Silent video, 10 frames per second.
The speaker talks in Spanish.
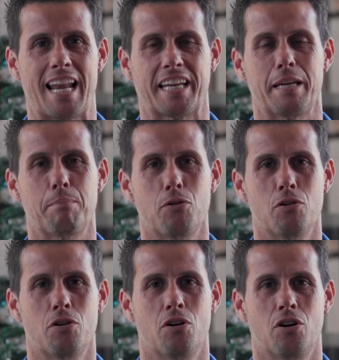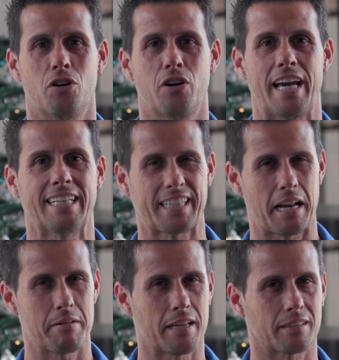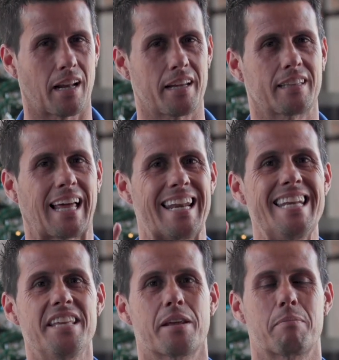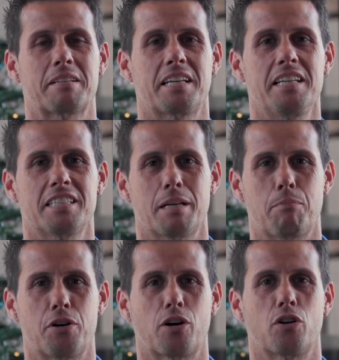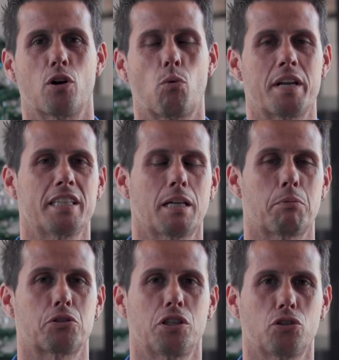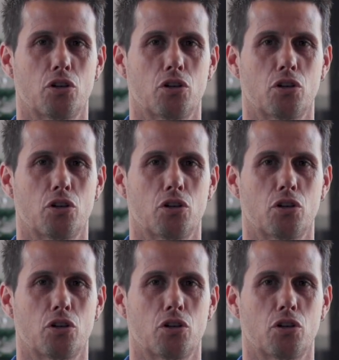al equipo, esta Navidad tarjeta líder BCI se pone con el 40%